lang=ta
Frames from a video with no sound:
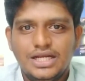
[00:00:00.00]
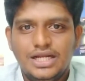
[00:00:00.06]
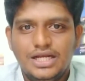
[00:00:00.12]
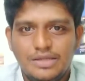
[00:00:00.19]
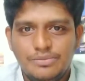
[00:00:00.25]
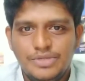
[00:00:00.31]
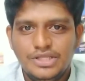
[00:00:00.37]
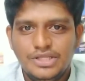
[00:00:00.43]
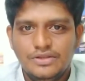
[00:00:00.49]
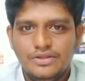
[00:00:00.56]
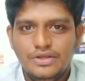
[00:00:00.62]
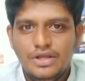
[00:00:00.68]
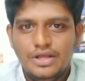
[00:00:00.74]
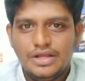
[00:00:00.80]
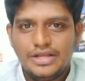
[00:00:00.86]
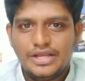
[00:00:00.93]
நல்லா இல்லை அப்படிங்கிறது
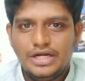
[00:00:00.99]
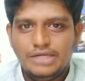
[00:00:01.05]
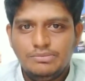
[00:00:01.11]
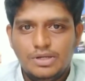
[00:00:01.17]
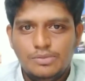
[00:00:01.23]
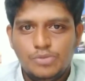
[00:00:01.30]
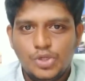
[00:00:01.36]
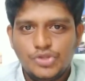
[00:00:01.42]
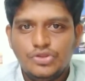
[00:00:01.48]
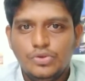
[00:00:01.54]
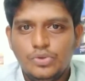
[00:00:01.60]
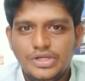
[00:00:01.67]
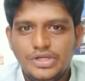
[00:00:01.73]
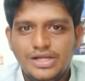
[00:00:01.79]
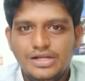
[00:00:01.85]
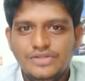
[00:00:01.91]
ஏன்னா நம்ம
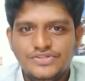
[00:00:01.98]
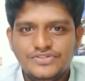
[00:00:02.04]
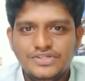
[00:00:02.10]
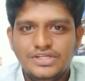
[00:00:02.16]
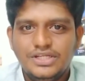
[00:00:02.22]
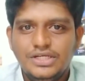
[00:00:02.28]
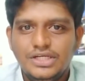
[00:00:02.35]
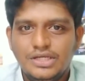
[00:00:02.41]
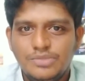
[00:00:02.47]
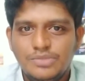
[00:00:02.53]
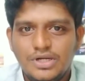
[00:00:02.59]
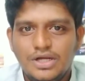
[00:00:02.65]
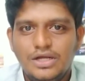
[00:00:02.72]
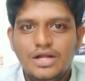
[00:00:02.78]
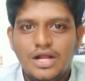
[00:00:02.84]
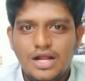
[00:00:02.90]
மொத்தம் ஒரு ஏழு சீசன் இருக்குது
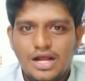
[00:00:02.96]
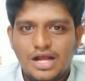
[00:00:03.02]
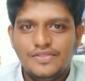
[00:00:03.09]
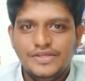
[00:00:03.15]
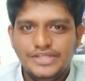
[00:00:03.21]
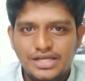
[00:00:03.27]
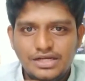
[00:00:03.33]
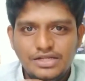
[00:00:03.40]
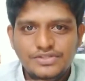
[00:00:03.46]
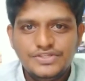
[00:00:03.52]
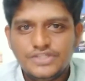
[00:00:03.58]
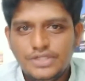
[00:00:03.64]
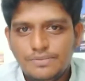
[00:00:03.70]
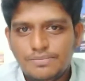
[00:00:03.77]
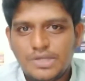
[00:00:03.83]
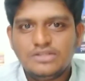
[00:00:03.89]
அப்படின்னா அந்த ஏழு
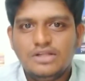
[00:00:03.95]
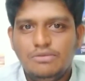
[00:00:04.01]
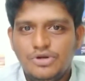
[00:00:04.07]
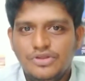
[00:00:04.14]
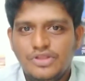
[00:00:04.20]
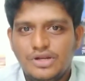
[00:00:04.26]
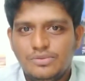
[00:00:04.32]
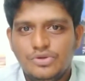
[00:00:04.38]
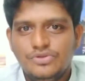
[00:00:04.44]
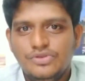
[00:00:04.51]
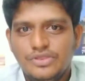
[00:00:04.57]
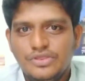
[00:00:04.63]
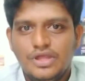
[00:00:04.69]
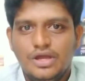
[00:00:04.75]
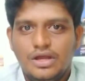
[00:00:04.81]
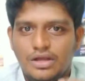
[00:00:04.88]
சீசனையும் பார்த்தா மட்டும்தான் நமக்கு
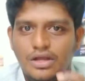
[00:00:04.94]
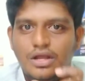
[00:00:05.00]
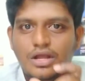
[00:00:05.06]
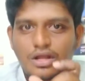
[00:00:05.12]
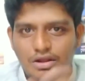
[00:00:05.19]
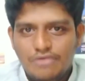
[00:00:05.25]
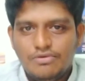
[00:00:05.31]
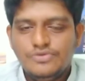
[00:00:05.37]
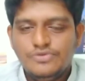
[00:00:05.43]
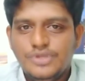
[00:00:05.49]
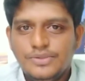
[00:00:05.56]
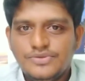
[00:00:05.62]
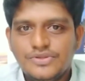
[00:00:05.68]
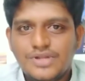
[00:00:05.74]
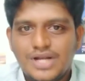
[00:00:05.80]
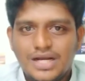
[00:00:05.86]
வந்து இந்த வெப்
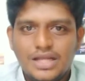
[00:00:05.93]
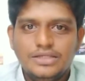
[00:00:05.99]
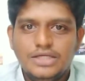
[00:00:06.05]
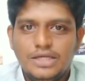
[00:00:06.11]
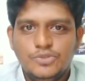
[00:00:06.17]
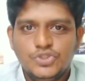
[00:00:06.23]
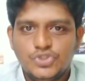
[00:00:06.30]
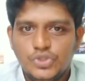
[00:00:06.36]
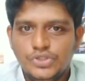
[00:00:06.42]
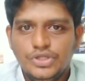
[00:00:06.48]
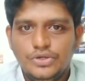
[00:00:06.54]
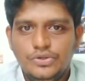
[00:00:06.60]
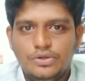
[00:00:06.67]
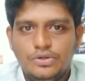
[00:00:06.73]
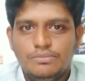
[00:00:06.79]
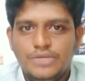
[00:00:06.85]
சீரிஸ் வந்து நல்லா இருக்குது அப்படின்னு சொல்லி
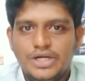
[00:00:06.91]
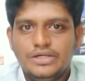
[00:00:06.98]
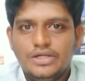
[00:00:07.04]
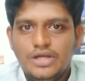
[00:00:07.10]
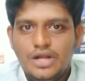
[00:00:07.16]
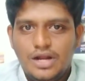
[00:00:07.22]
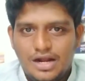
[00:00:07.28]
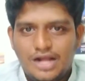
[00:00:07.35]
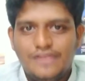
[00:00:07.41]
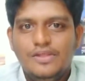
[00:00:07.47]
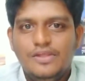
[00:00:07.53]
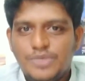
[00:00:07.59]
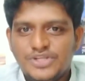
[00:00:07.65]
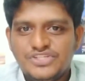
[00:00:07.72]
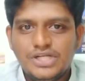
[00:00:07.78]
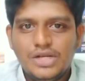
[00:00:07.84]
தெரியும் பட்
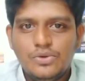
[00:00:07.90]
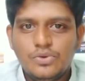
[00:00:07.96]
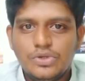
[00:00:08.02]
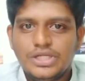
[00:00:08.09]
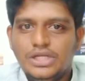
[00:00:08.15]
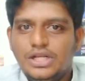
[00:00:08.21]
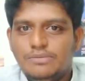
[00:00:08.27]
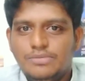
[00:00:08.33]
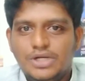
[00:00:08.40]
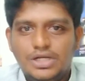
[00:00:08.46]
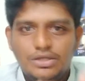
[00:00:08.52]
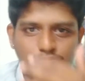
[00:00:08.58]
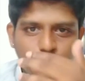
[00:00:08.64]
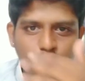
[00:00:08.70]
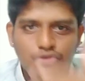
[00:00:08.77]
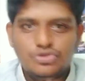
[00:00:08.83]
அந்த பிரச்சனைலாம் உங்களுக்கு இல்லாமல்
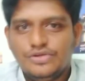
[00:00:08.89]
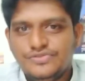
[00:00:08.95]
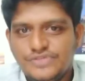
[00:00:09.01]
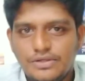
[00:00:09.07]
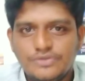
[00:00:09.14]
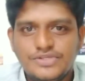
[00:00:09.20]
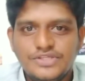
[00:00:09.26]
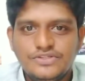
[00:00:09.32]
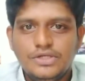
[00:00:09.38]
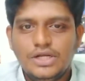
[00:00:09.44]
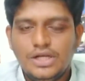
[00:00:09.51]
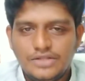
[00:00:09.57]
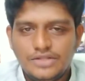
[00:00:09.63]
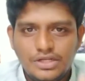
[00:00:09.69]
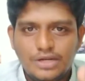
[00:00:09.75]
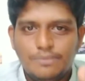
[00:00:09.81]
மொத்த சீ
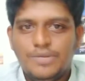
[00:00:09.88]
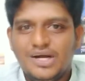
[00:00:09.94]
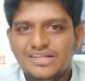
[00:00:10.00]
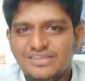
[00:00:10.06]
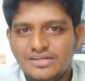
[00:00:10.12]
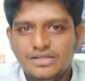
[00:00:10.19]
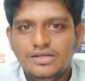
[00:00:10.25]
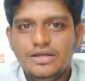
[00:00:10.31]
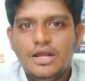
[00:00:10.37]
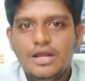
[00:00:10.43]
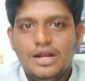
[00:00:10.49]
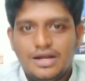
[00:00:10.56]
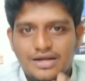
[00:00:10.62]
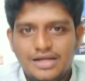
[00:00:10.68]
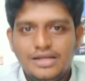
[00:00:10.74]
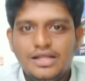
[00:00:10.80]
சீசனையும் எல்லாத்தையும் நான் பார்த்துட்டு
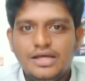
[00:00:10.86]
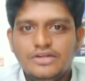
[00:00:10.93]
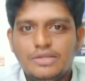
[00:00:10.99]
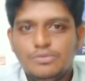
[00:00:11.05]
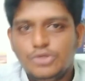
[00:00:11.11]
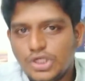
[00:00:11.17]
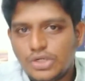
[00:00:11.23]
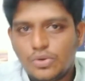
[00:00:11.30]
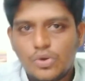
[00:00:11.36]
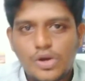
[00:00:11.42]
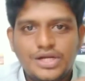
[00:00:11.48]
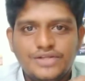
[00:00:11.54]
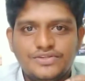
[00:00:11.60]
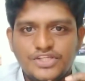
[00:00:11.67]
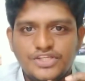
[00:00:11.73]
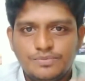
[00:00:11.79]
நல்லா இருந்தால் மட்டும் நான்
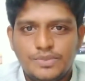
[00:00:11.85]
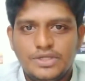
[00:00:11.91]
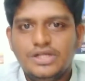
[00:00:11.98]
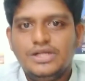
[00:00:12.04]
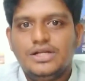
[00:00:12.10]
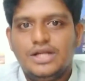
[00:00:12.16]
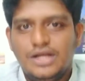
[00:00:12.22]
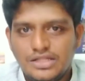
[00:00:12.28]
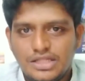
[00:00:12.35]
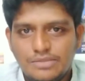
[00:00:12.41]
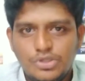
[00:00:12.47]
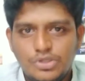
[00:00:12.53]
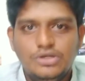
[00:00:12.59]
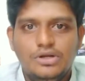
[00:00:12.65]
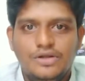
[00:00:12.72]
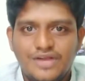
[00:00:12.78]
உங்கள்கிட்ட சஜஸ்ட் பண்ணுறேன் நல்லா
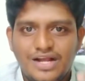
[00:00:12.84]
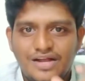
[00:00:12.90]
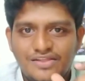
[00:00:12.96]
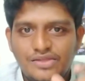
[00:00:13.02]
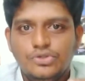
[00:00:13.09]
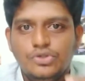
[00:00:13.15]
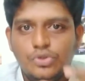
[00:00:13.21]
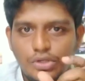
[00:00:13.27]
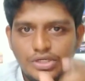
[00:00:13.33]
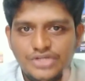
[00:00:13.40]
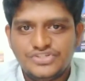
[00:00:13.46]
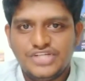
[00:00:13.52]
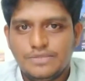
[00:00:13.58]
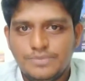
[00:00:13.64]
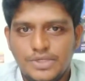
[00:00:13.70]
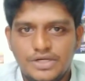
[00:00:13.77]
இருந்தால் மட்டும் அந்த கதையை வந்து
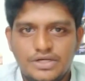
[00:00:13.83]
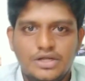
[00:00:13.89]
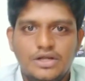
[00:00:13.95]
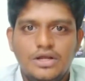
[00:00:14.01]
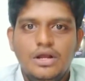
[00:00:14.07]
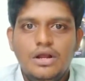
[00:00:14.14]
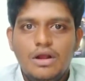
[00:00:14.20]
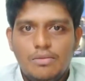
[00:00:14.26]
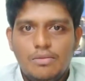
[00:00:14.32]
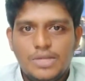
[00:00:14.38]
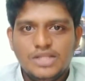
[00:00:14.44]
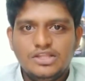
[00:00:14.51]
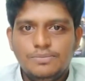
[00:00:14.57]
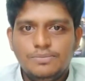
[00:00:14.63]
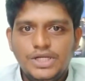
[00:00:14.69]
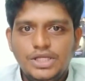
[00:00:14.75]
உங்கள்கிட்ட ஷேர் பண்ணுறேன்
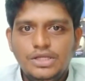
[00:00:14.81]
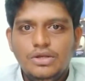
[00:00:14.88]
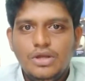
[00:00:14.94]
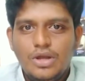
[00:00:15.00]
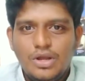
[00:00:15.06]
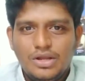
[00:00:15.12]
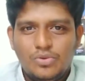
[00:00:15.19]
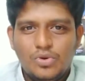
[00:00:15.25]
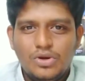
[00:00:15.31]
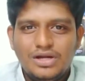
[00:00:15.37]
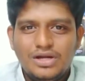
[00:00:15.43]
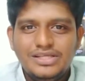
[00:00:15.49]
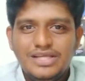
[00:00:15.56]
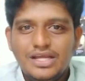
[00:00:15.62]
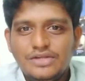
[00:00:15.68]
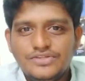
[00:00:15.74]
மற்றபடி
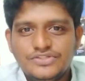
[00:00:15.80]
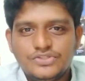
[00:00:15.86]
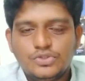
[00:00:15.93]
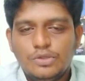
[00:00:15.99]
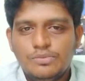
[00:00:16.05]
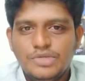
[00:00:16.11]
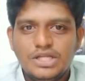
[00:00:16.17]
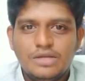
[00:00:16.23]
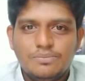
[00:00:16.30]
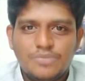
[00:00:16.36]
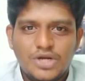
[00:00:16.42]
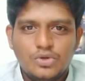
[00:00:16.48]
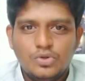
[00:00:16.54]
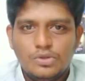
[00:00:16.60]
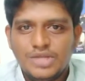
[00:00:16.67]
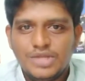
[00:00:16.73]
உங்களால் ஏழு சீசனும் அப்படிங்கிற
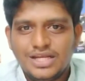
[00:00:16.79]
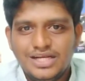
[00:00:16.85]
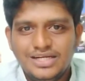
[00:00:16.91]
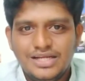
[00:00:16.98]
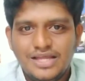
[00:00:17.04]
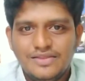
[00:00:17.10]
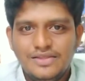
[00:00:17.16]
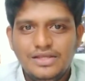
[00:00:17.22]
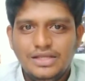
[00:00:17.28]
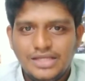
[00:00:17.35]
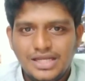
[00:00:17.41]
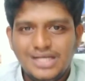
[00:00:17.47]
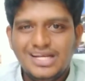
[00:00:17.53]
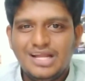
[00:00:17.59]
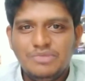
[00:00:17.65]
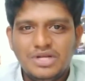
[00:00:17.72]
பார்க்கணும் அப்படின்னு கிடையாது
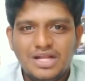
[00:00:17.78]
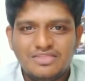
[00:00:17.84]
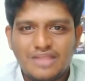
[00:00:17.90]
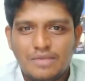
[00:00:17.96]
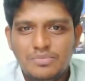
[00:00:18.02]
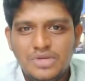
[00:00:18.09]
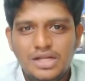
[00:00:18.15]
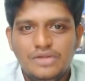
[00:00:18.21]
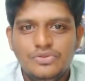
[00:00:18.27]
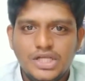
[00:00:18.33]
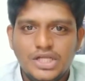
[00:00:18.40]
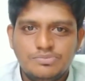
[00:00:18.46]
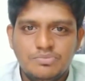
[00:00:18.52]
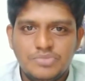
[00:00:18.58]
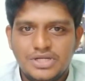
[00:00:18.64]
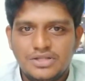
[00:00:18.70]
எல்லாமே நான் தமிழில் வந்து
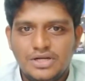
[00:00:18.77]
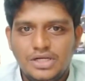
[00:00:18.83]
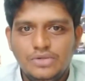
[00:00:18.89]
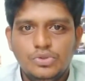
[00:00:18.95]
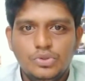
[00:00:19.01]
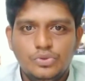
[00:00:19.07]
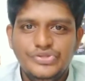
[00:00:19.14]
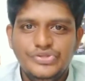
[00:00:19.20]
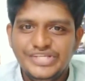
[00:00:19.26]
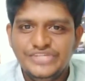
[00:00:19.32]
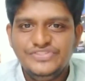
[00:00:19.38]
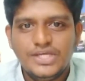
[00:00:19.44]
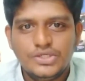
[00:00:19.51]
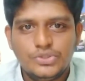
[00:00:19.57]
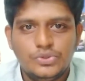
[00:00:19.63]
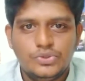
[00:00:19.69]
எக்ஸ்பிளைன் பண்ணுறதுனால உங்களுக்கு வந்து
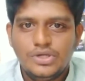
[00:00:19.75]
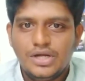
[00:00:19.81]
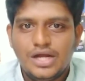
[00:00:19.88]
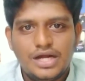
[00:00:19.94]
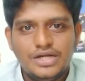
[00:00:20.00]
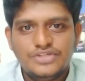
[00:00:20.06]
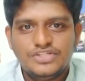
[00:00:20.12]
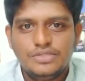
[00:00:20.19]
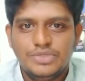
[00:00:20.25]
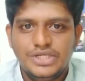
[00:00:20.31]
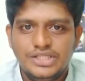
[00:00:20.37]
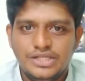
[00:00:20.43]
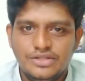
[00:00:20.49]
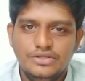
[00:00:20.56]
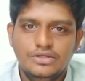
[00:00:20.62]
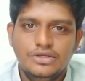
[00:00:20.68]
ஈஸியாக இருக்கும் அண்டர்ஸ்டாண்ட்
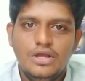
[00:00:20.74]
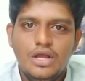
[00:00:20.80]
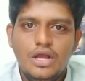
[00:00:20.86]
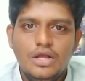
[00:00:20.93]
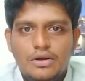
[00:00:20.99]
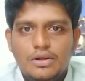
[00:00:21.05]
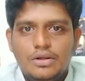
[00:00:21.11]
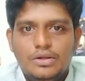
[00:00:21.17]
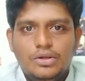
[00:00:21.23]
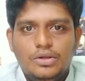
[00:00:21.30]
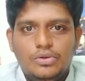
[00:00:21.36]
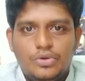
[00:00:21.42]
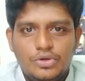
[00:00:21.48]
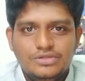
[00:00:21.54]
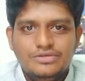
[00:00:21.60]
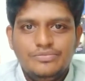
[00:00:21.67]
பண்ணிக்கிறதுக்கு ஸோ
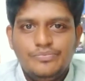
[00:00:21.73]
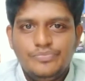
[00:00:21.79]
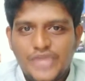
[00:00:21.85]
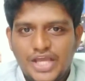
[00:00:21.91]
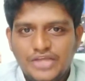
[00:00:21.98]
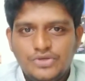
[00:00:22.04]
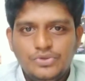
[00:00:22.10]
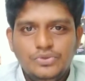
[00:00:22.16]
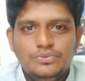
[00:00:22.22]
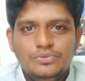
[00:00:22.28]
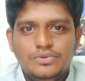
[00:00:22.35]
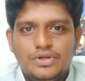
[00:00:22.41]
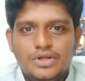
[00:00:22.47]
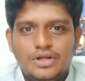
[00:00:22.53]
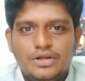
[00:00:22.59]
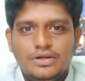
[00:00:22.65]
ஒன் தேங்க்யூ
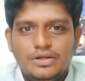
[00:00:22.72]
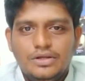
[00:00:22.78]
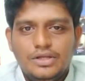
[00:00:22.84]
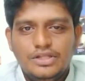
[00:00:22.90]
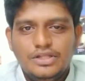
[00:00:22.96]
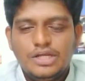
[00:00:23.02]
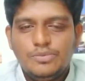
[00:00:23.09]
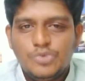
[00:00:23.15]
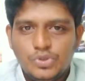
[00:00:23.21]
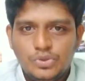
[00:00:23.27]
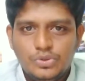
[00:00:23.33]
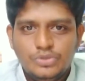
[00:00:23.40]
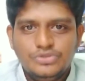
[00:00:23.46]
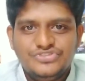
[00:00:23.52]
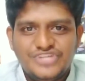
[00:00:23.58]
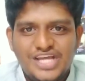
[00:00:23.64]
இதுக்கப்புறம்
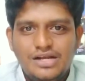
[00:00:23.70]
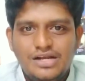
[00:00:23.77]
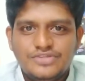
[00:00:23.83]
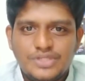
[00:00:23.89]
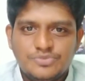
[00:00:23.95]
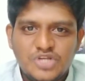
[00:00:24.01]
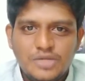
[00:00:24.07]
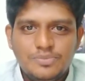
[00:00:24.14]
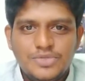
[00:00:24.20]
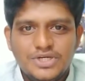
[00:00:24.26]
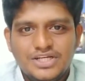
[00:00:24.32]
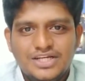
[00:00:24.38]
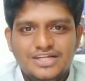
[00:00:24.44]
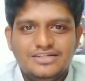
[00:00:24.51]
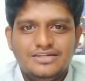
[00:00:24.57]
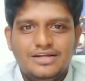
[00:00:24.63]
சேனலை சப்ஸ்கிரைப்
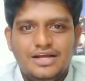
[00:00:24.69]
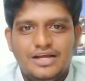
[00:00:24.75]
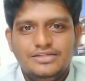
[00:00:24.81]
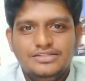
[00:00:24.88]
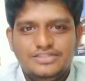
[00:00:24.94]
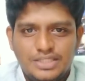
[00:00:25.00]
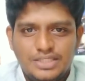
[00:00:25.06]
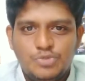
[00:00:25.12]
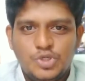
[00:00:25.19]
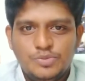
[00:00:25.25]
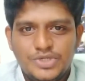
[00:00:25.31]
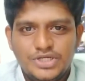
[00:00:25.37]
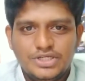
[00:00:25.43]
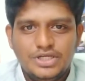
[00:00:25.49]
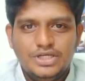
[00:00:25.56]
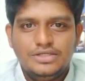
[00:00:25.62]
பண்ணுங்கள் அண்ட்
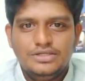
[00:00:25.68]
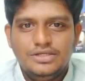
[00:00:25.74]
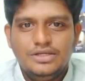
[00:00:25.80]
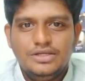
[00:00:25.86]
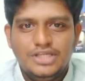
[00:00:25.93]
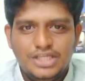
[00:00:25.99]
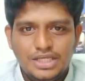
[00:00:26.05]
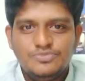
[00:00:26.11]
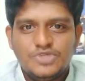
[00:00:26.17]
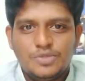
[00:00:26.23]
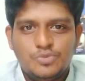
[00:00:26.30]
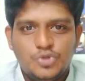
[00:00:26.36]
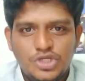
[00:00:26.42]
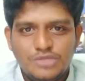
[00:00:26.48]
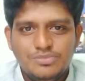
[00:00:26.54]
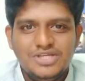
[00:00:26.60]
சப்போர்ட் பண்ணுங்கள் கீப்
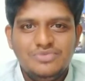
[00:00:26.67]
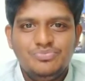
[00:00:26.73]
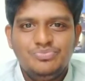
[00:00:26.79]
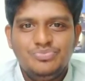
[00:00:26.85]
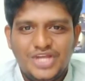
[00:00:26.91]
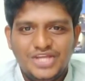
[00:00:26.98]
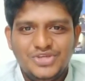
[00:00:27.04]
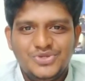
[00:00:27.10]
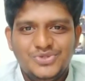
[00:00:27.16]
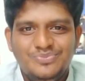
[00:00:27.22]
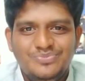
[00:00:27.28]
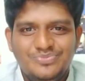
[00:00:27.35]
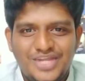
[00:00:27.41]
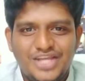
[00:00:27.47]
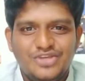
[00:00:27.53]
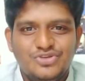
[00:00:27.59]
சப்போர்ட்டிங் மீ தேங்க்யூ
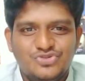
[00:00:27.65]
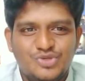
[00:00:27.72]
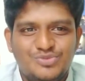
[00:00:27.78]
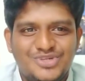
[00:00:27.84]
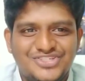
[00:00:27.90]
தேங்க்யூ ஸோ